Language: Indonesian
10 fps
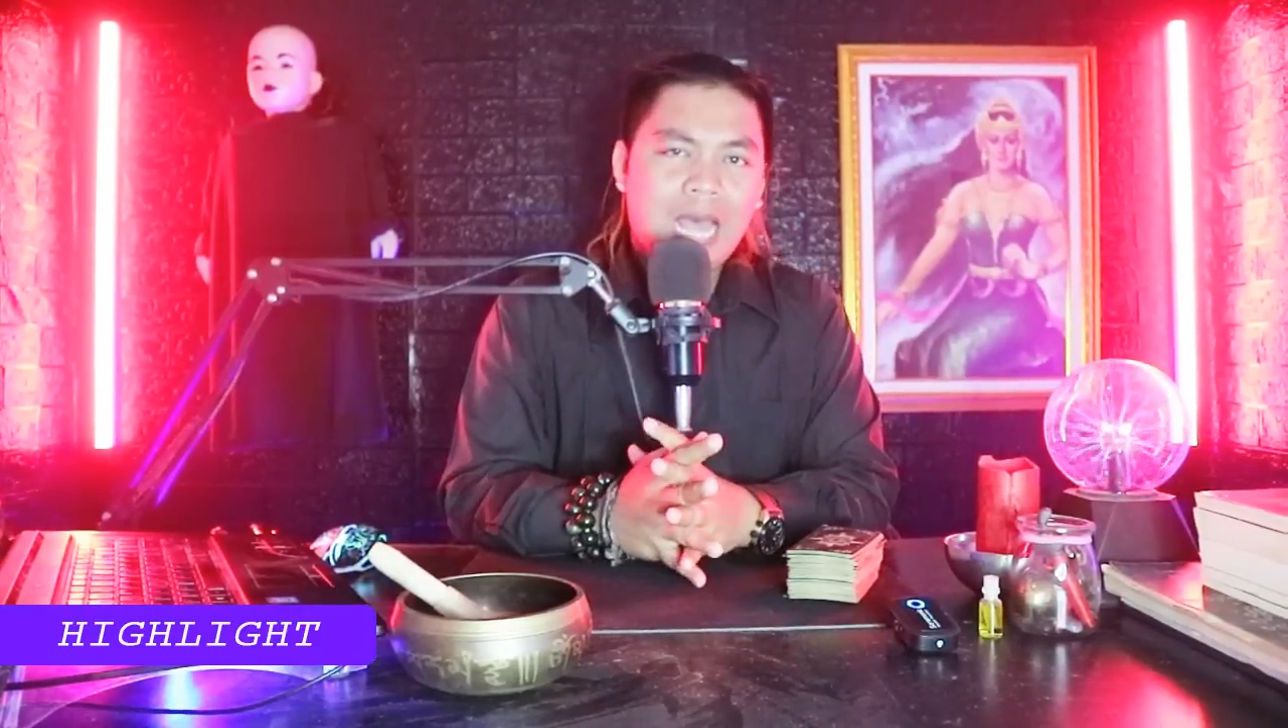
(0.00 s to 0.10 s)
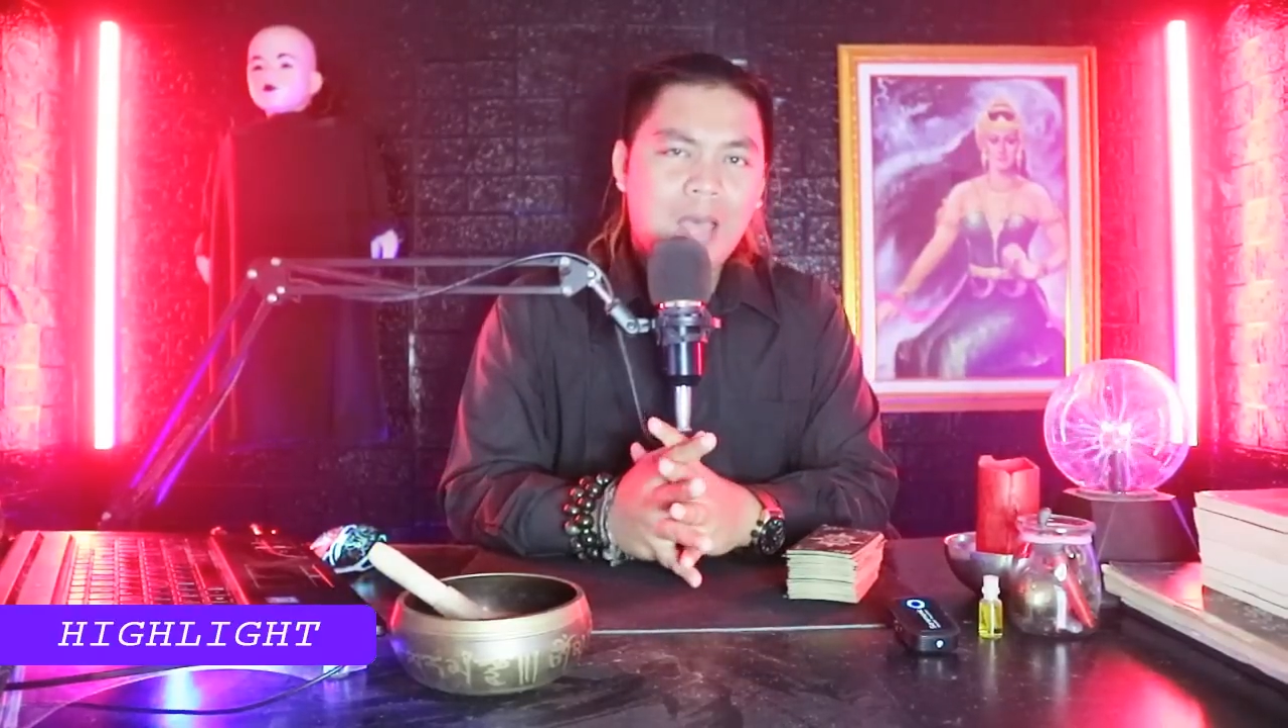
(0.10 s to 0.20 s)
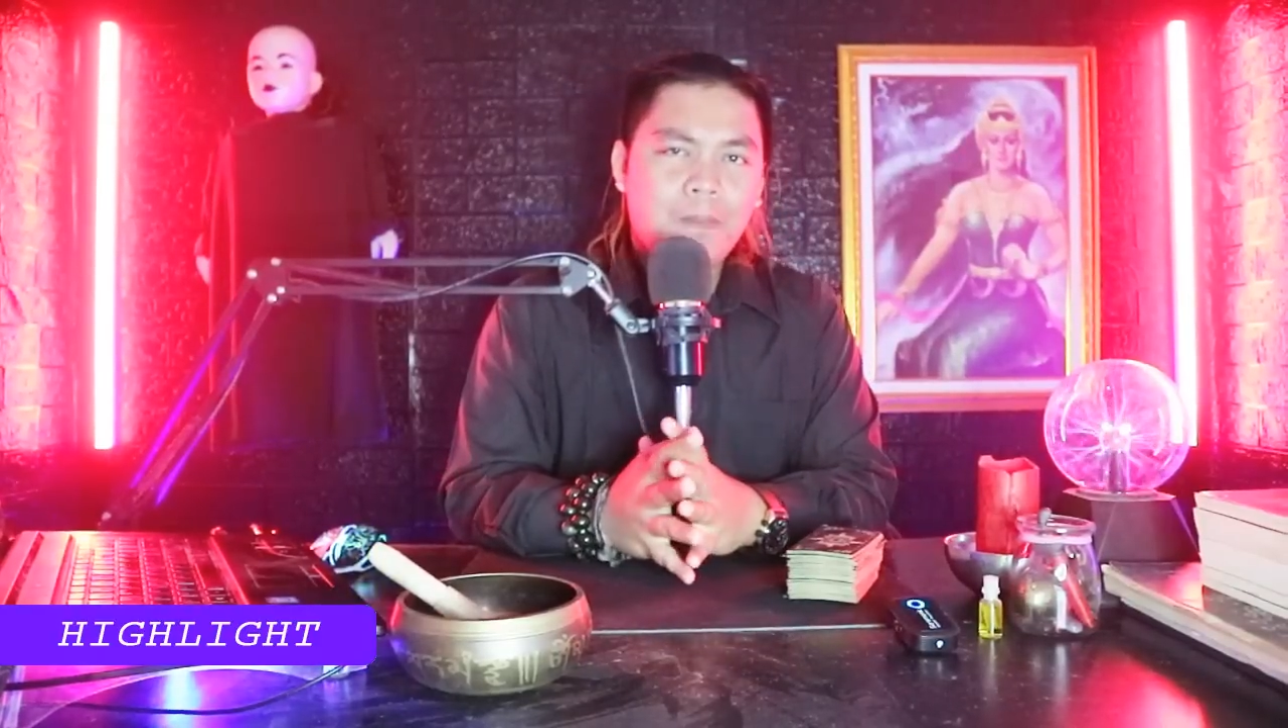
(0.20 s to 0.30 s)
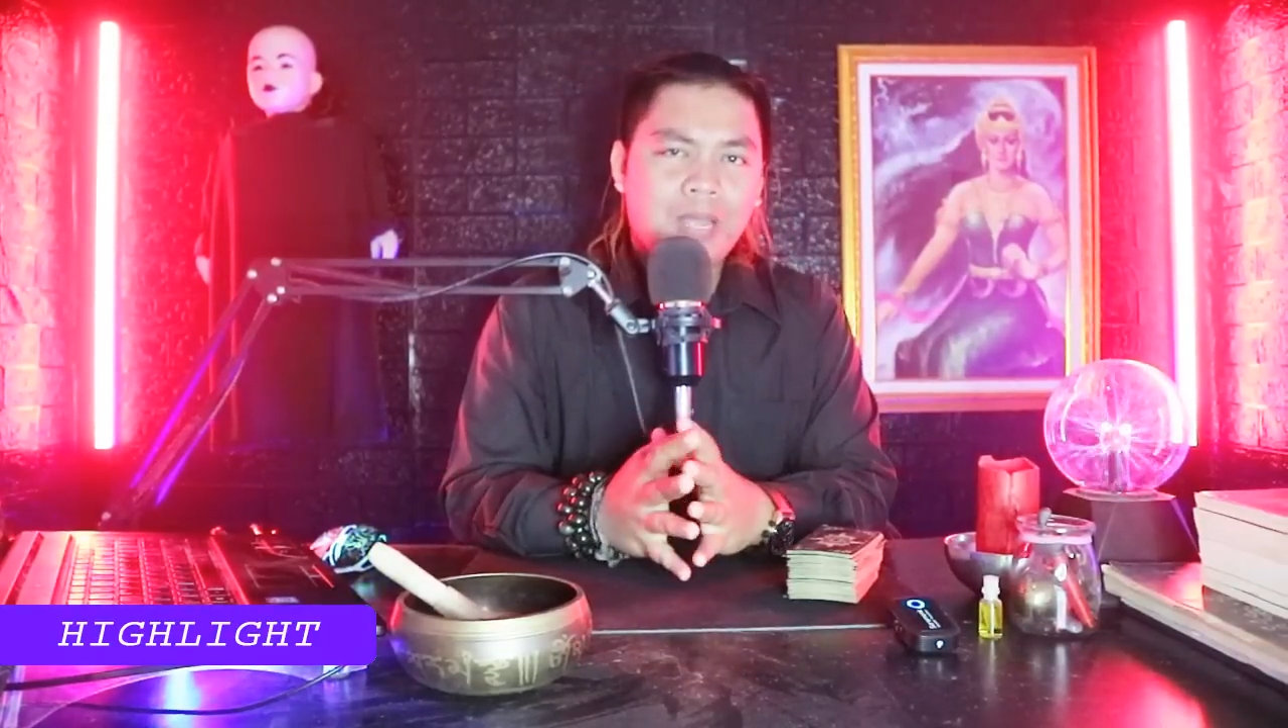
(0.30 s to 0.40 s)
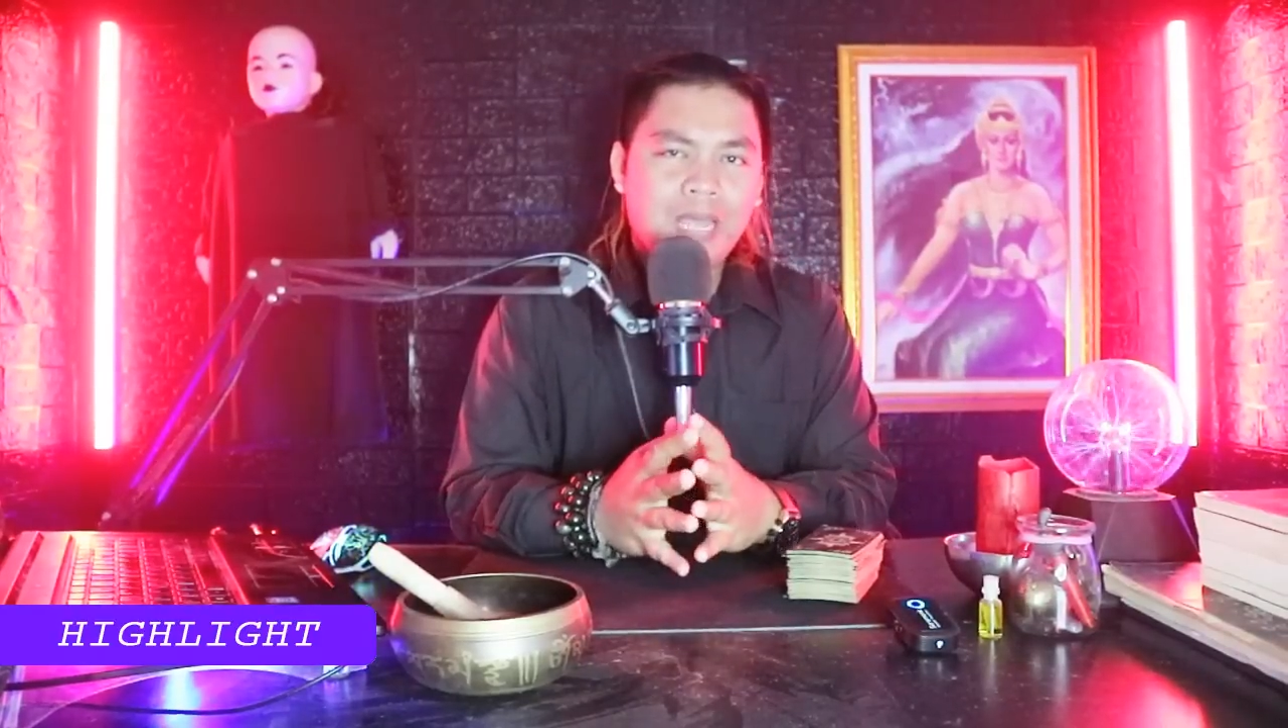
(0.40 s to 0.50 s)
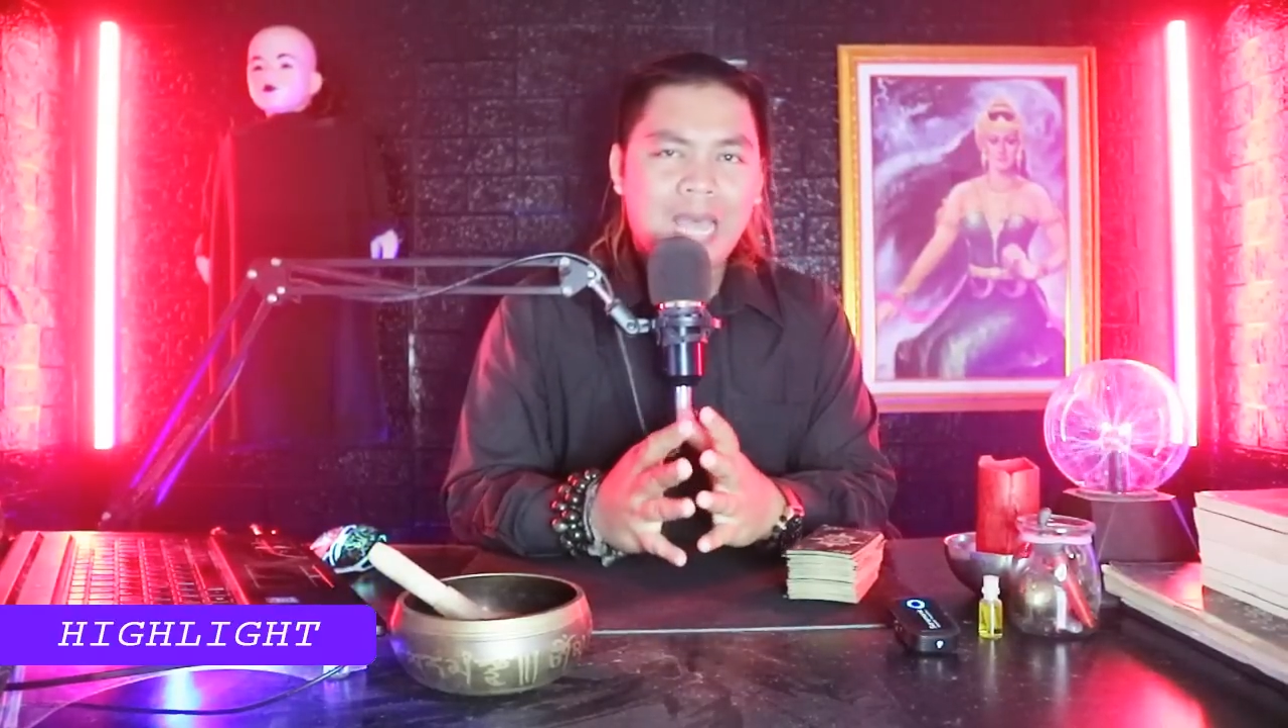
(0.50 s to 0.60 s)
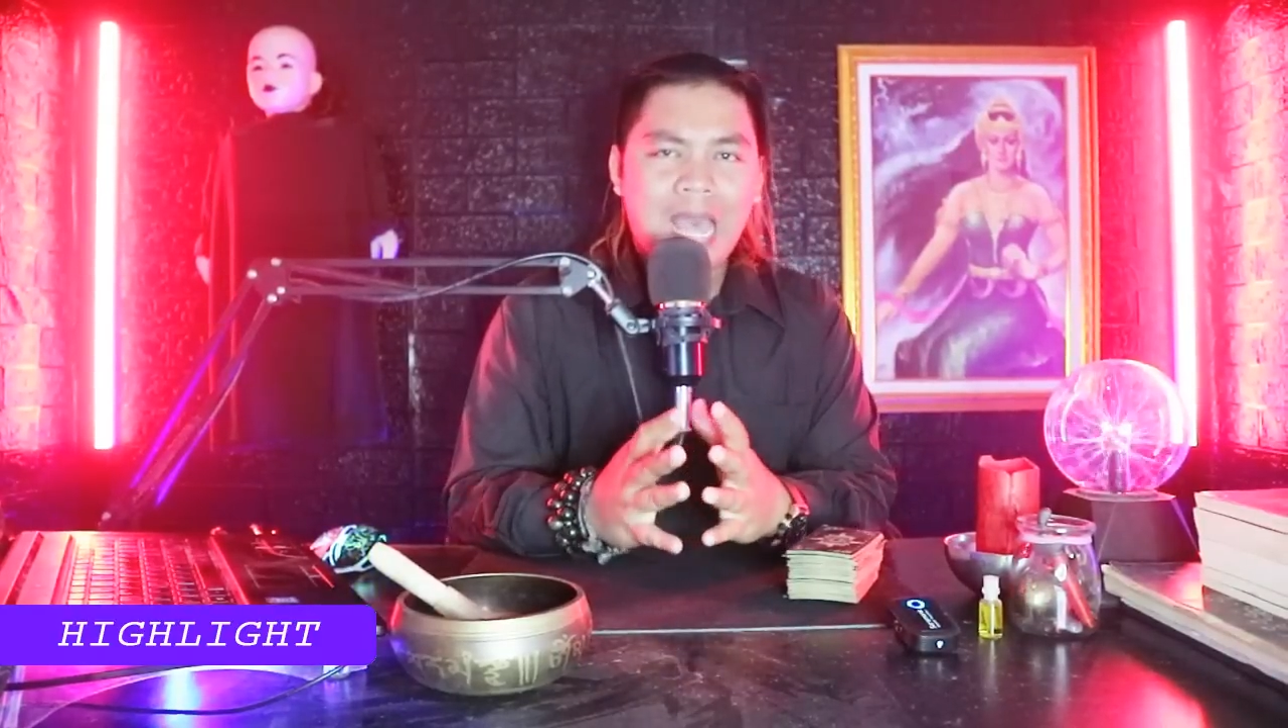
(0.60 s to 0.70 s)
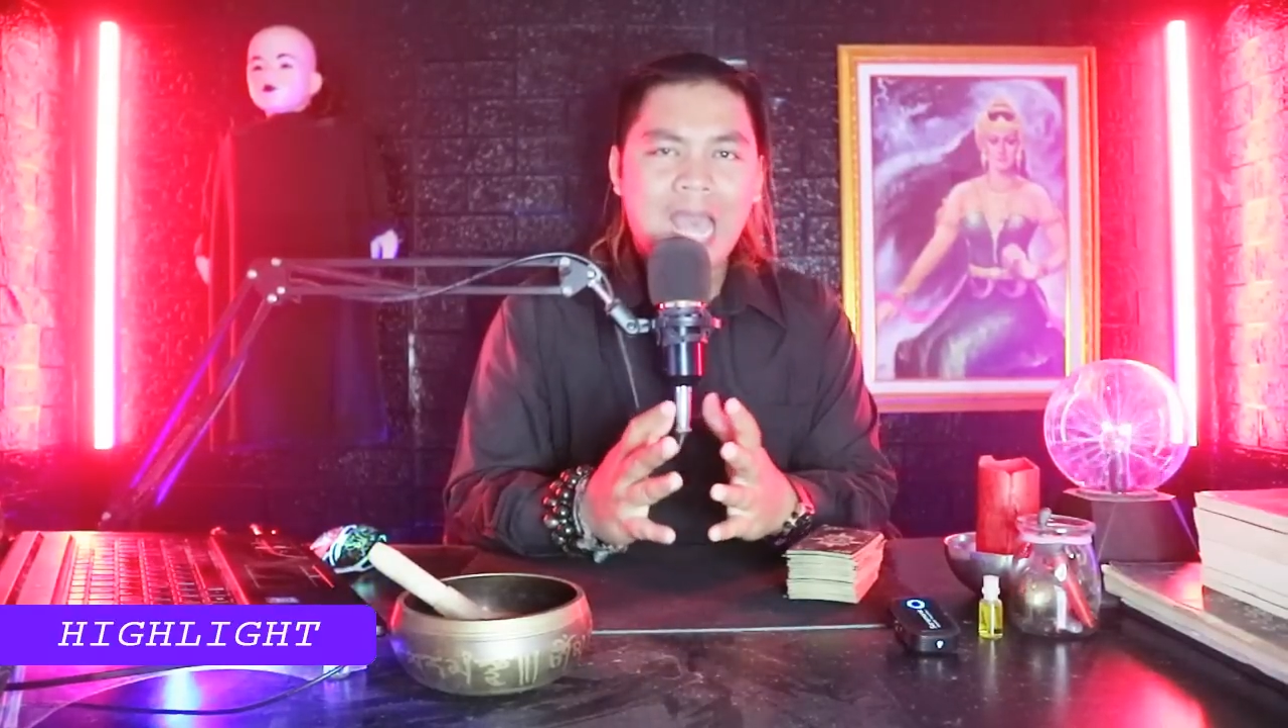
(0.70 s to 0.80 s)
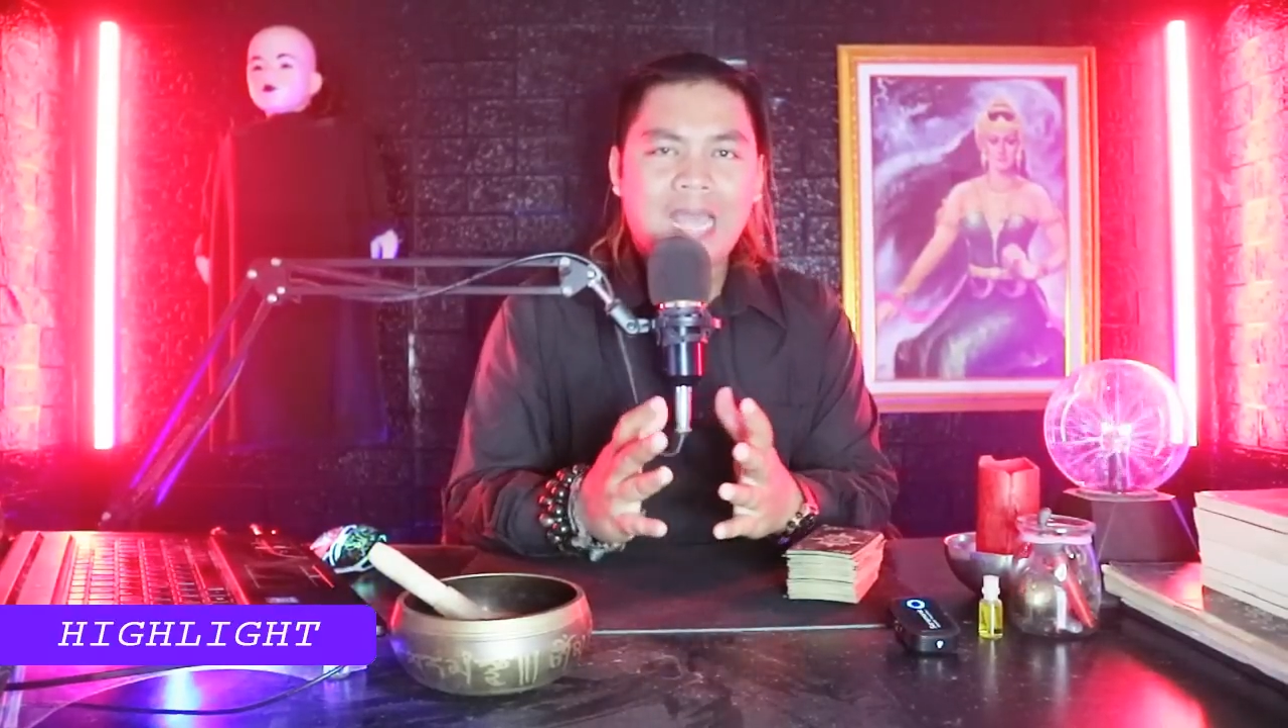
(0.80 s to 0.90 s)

Apakah